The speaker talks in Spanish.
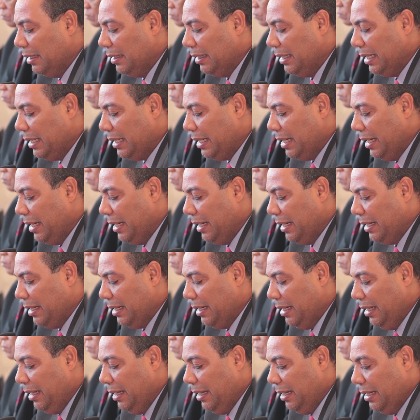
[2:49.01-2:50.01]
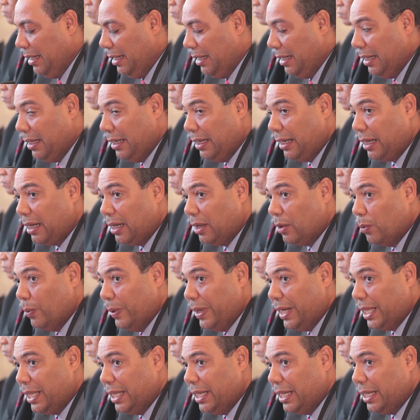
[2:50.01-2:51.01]
de que eh,
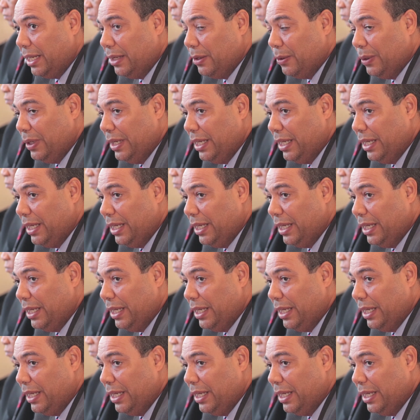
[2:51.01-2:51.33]
recuerde que yo